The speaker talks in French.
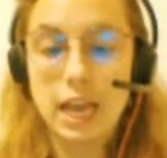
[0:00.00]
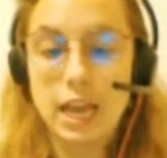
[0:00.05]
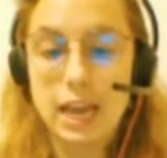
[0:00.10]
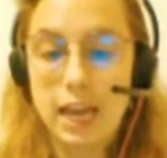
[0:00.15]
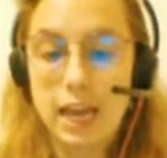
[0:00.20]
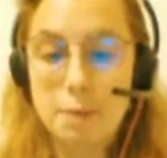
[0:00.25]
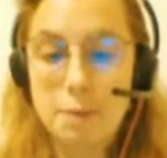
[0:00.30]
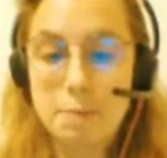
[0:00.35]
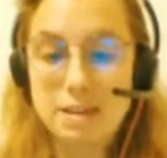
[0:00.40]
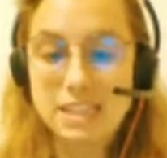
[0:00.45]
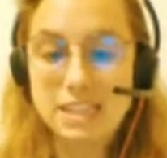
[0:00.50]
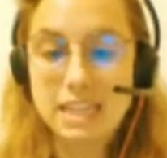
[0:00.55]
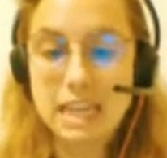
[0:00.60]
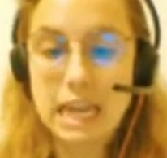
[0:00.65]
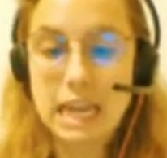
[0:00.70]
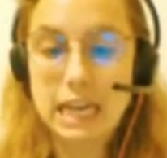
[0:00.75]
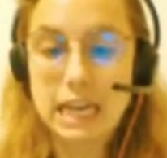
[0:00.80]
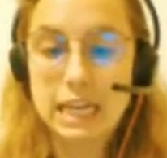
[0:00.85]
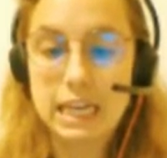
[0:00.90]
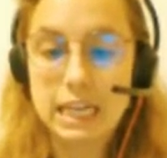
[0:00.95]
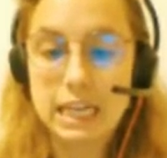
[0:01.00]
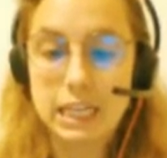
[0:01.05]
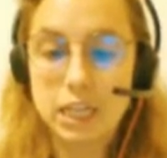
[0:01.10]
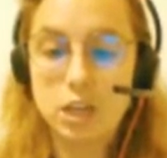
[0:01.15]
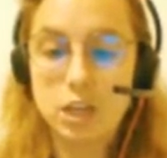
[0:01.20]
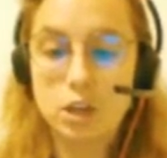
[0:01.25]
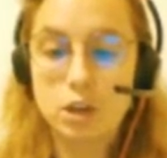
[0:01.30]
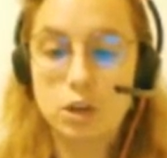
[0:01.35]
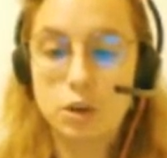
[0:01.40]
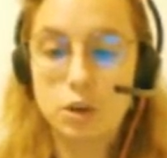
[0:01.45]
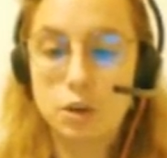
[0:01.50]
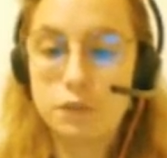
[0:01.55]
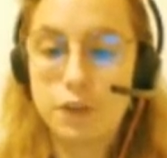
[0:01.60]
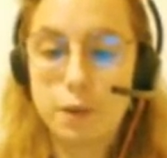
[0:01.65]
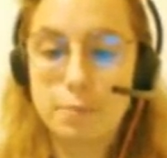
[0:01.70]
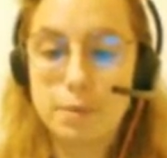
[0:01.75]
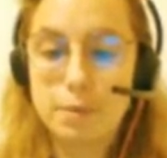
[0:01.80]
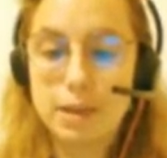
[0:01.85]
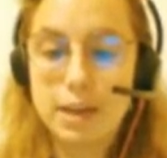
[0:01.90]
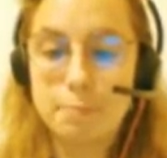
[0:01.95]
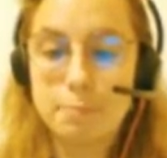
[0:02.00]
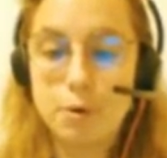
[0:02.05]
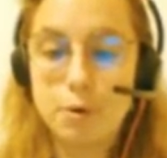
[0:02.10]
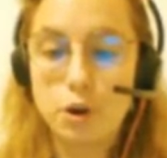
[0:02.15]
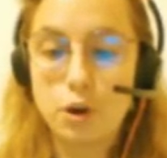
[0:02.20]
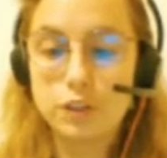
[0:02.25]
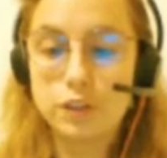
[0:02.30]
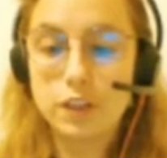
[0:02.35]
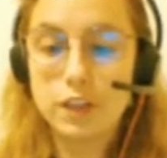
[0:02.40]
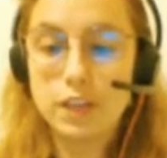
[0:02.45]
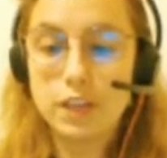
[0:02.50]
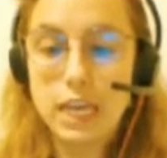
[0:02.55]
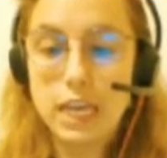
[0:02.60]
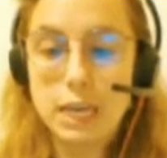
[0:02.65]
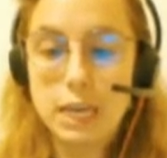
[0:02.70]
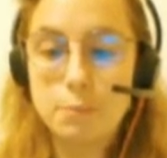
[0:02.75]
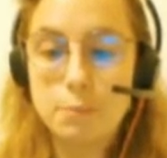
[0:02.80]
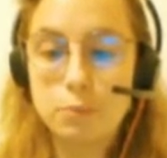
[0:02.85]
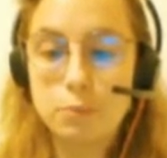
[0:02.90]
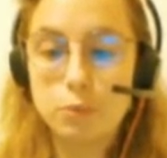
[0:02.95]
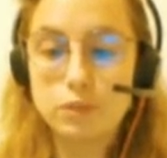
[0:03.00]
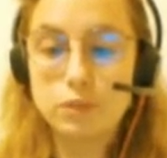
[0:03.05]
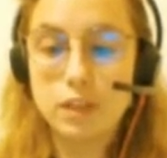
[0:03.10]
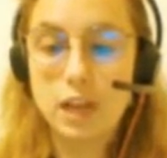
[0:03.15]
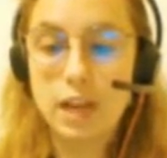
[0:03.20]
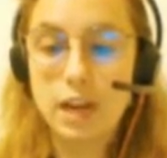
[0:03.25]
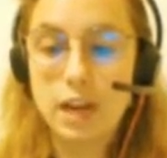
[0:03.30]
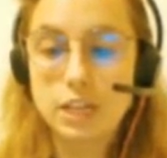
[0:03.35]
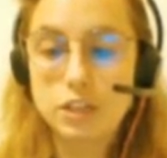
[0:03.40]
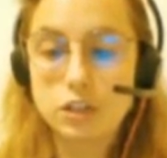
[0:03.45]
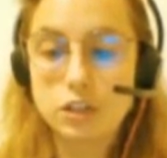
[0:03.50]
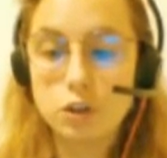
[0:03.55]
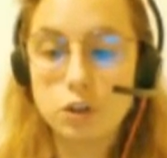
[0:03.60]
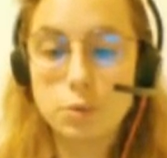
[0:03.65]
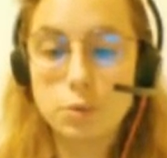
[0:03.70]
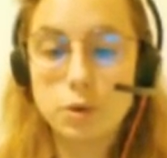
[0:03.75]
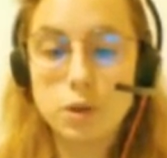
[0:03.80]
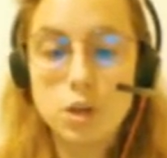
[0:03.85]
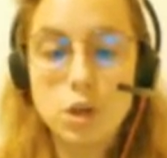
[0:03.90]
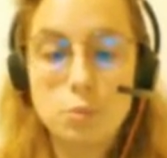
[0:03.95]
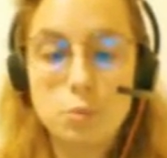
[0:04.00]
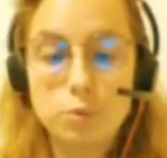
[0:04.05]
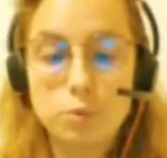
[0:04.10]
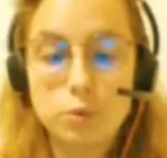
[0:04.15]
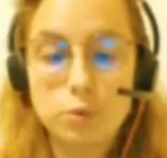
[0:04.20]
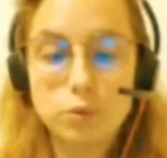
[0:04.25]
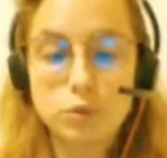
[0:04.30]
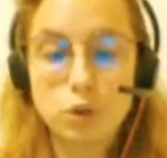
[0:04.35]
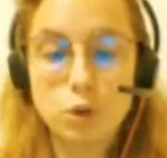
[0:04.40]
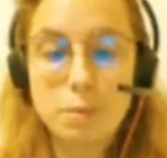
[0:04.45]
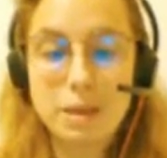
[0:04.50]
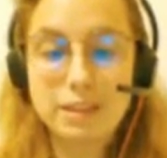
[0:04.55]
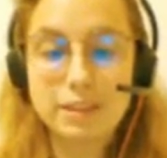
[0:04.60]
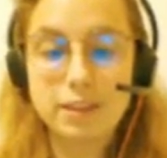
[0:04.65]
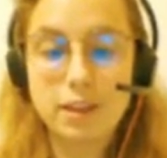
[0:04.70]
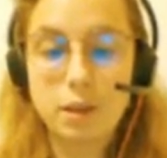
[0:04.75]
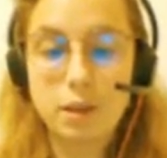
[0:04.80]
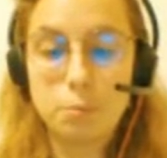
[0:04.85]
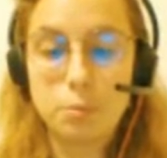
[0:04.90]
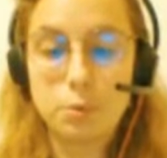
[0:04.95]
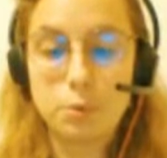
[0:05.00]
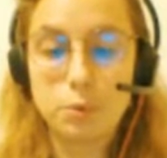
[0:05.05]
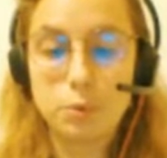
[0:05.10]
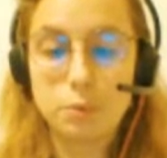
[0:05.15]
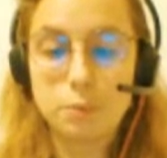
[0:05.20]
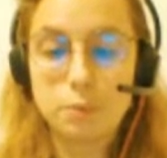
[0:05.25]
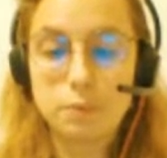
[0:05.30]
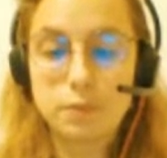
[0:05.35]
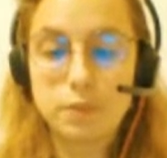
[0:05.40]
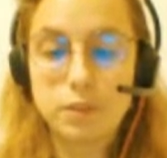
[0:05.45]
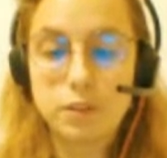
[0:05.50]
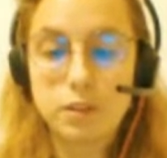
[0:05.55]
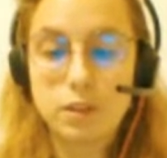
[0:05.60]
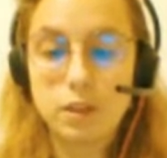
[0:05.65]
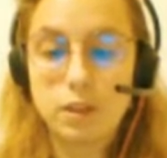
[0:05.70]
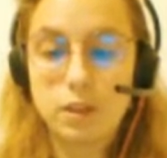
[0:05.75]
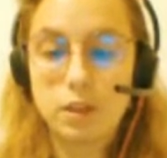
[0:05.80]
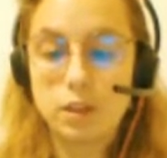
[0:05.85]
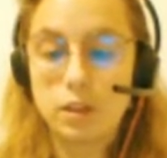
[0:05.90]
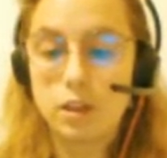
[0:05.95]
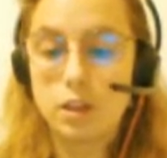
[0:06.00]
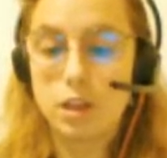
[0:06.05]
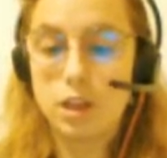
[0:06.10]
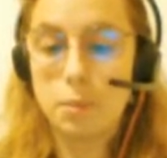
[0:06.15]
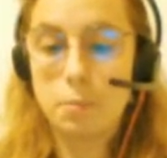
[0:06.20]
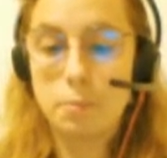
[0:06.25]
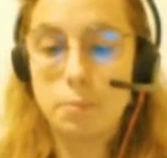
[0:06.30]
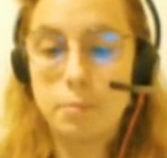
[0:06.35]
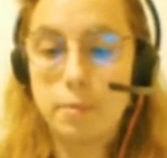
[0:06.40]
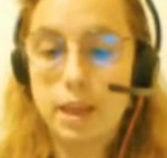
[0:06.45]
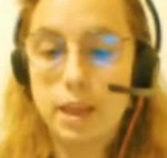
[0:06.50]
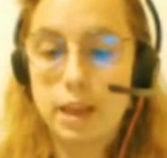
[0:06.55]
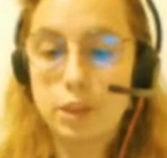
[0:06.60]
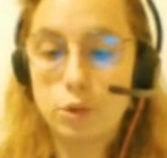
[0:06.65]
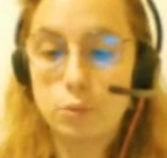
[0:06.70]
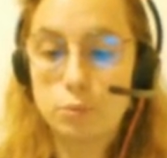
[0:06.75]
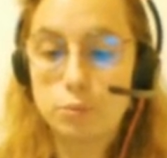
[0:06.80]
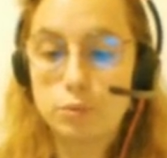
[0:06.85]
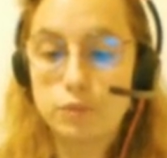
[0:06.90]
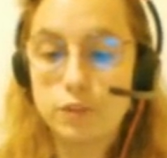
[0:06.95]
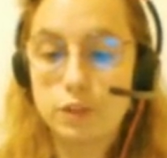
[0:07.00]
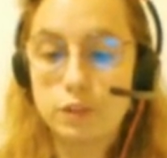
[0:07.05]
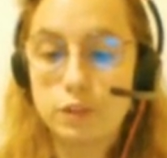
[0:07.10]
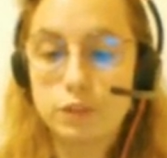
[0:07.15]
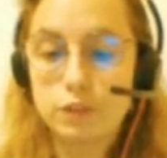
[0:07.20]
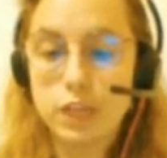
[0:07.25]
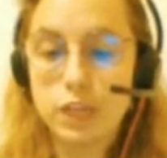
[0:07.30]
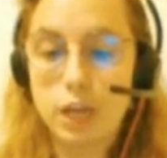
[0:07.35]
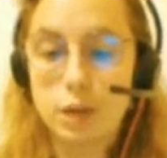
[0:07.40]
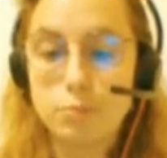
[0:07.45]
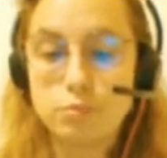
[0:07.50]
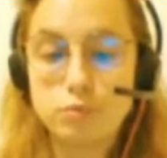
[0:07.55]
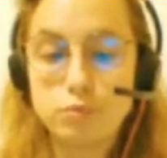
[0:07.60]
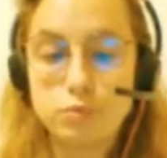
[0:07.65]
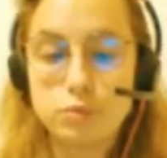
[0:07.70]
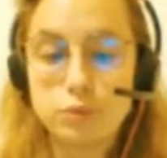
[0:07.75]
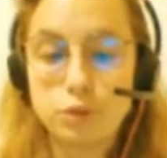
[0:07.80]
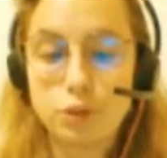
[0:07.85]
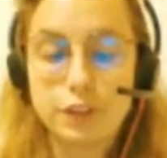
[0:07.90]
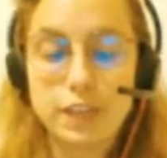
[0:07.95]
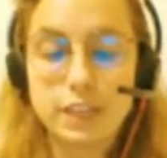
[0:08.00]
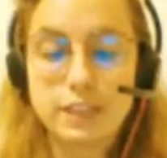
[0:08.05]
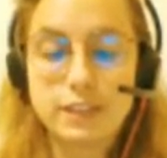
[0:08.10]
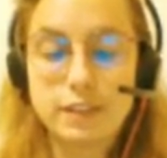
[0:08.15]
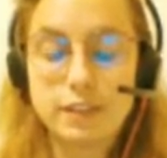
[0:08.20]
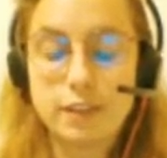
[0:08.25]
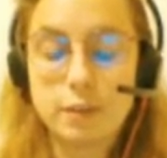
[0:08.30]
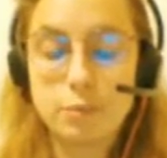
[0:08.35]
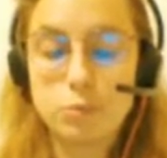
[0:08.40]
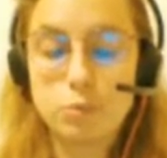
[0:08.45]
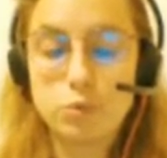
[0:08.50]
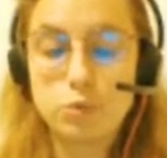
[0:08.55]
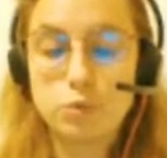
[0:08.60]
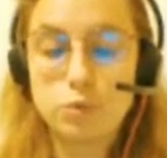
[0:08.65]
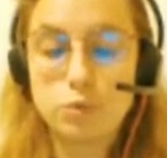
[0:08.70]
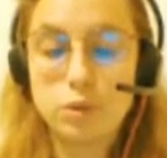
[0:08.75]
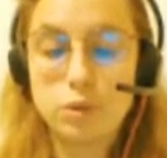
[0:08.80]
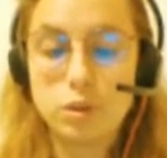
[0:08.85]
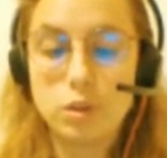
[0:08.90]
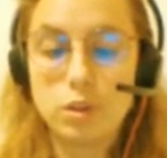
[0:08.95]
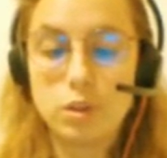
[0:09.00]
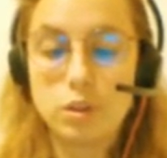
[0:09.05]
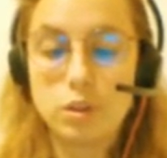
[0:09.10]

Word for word: elle ramassa la clé, referma la porte et monta à la chambre pour se remettre un peu. Mais elle n'en pouvait venir à bout tant elle était émue.